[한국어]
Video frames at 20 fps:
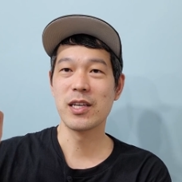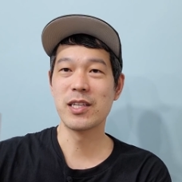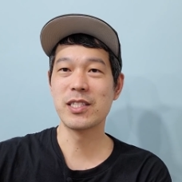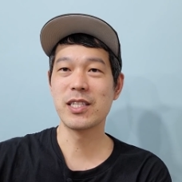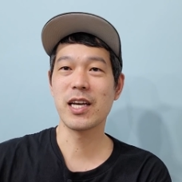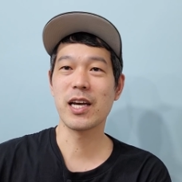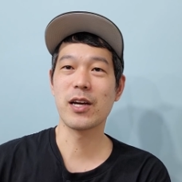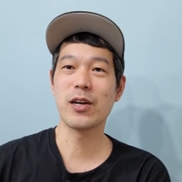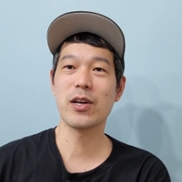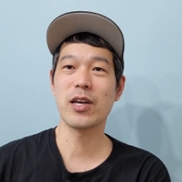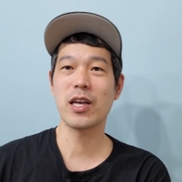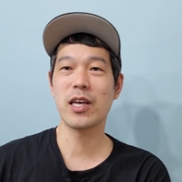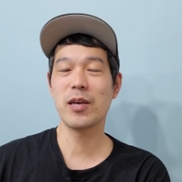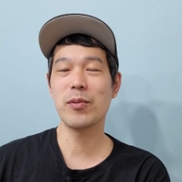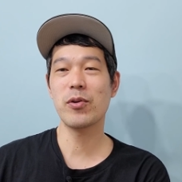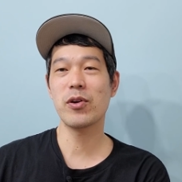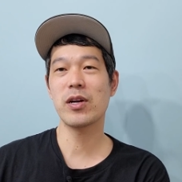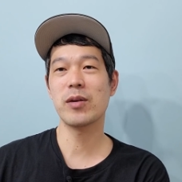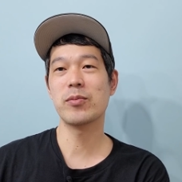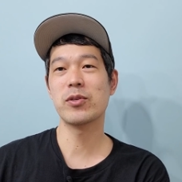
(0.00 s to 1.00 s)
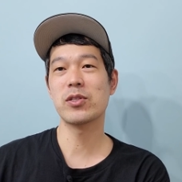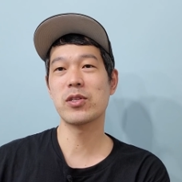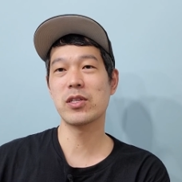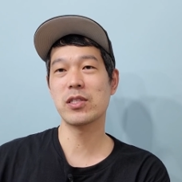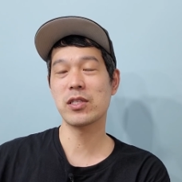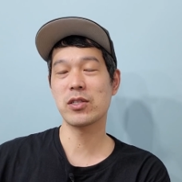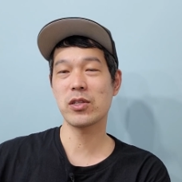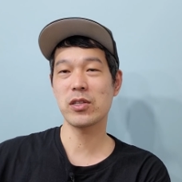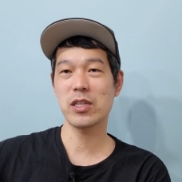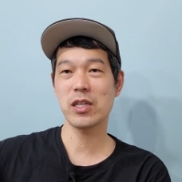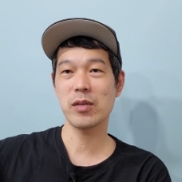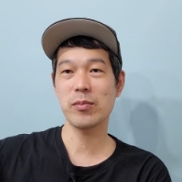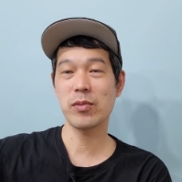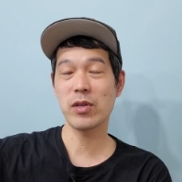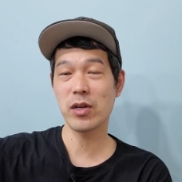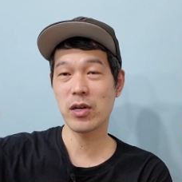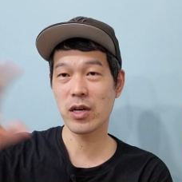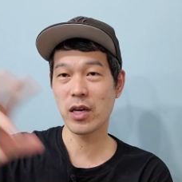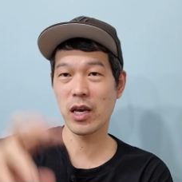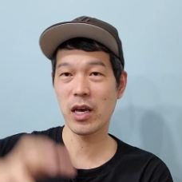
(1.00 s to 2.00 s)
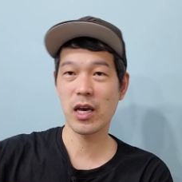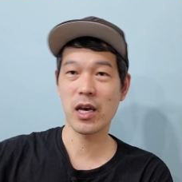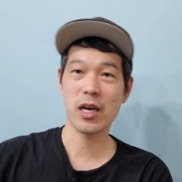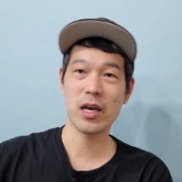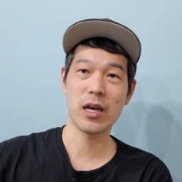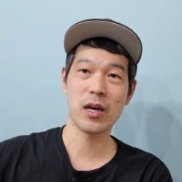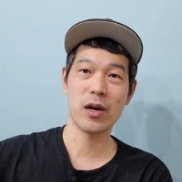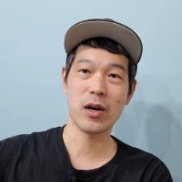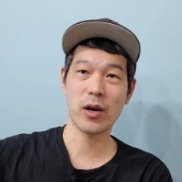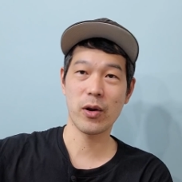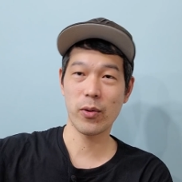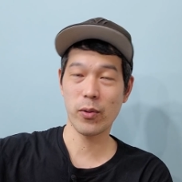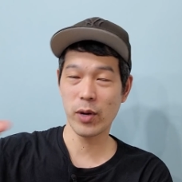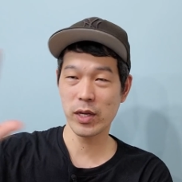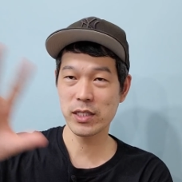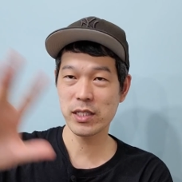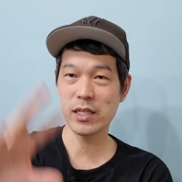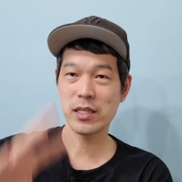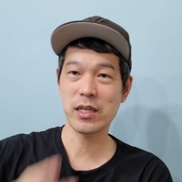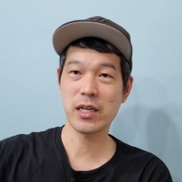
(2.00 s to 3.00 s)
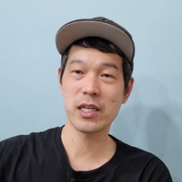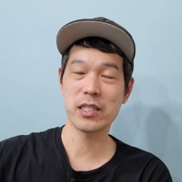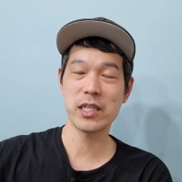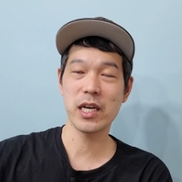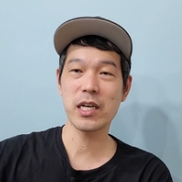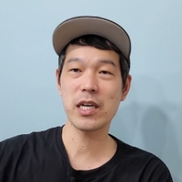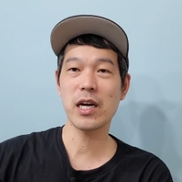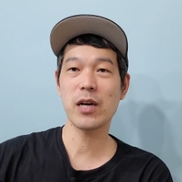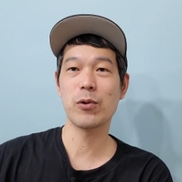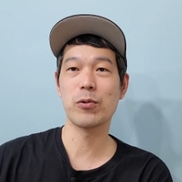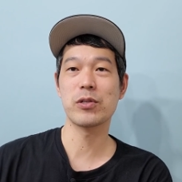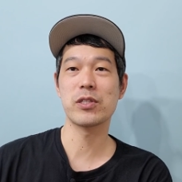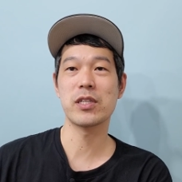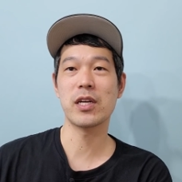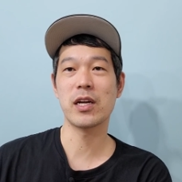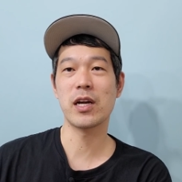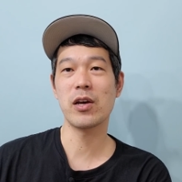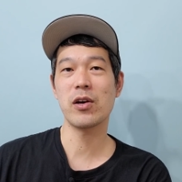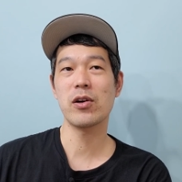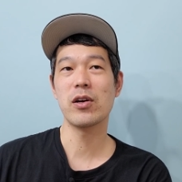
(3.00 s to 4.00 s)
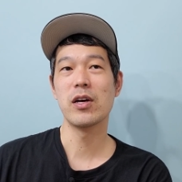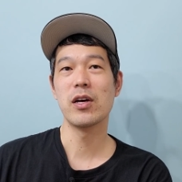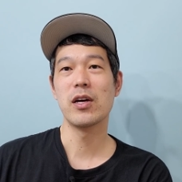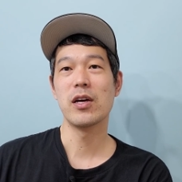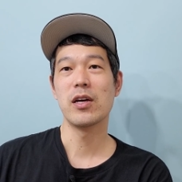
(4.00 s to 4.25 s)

이제 그렇게 입원하면서 이제 선생님들 이렇게 환자들 이렇게 체크하러 오시잖아요.